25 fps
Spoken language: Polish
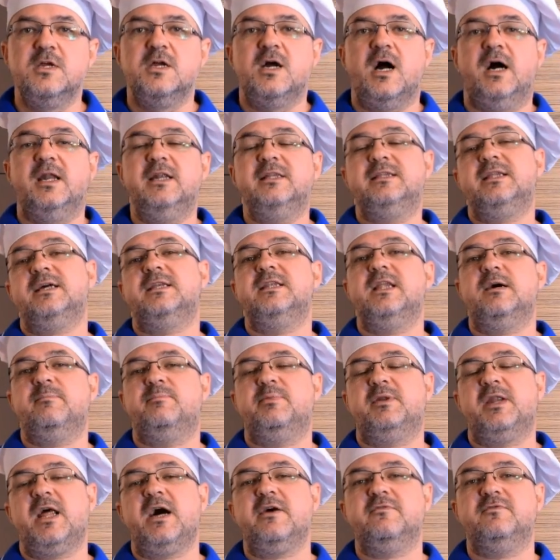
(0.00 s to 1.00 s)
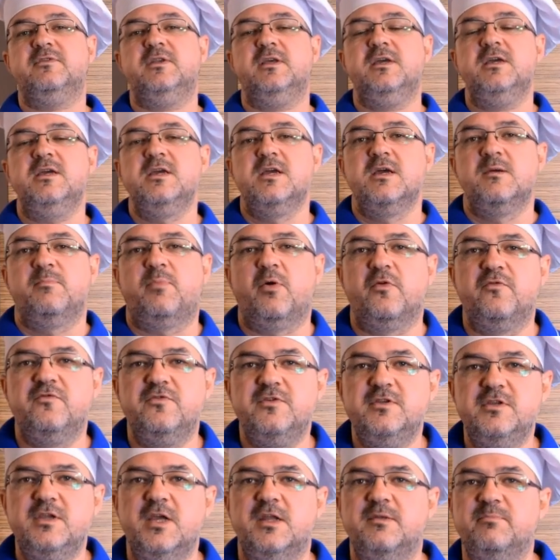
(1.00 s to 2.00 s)
ale tak naprawdę
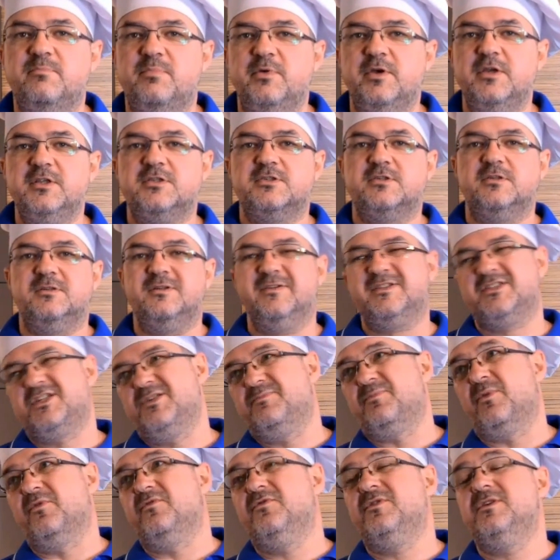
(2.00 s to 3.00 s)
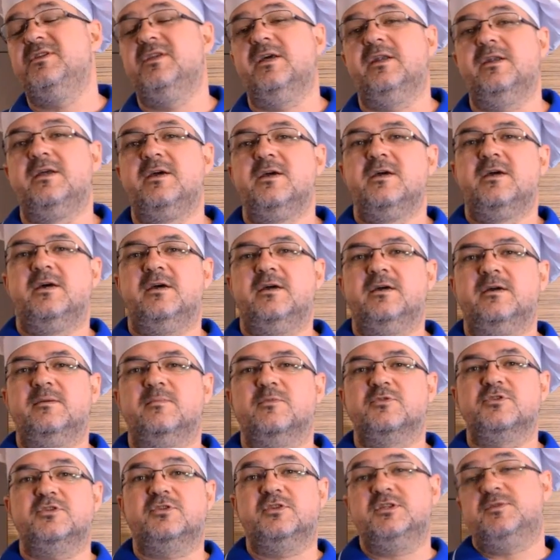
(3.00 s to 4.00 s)
powinien być, znaczy powinien, e,
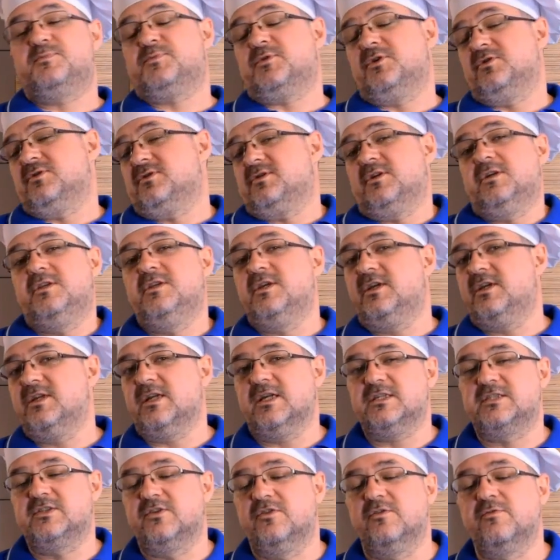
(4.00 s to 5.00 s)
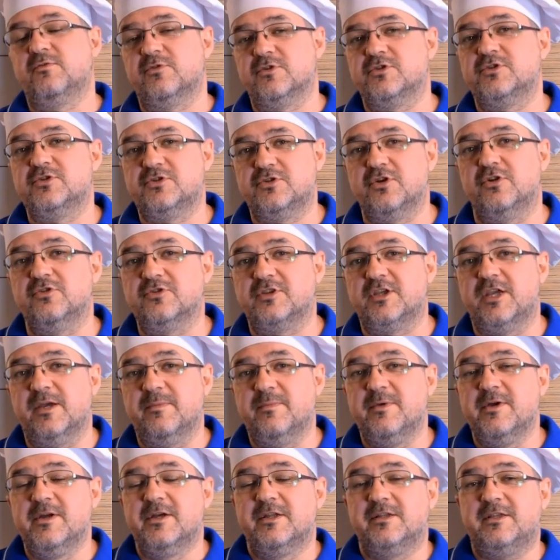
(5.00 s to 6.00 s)
może to jest przyrost techniki nazwałem rozsądkiem,